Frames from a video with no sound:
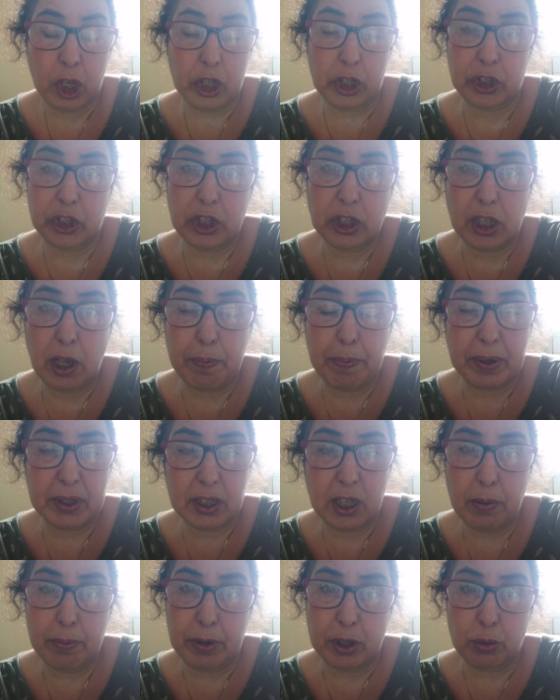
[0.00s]
Qu'est-ce qui s'est
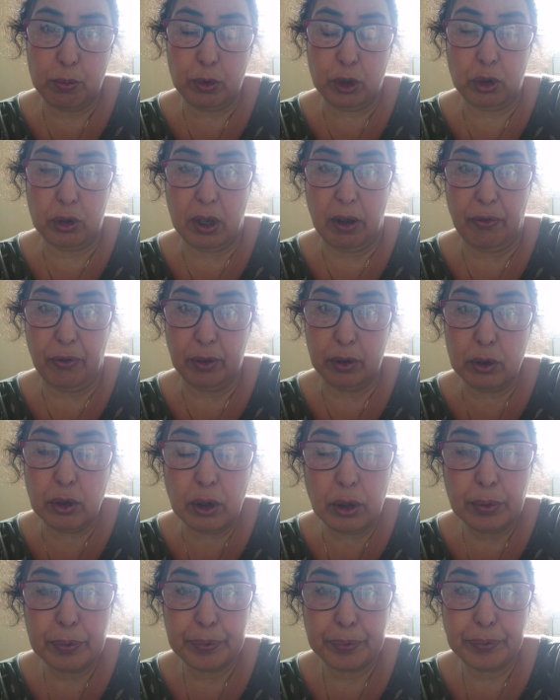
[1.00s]
passé Ben, je me suis défendue.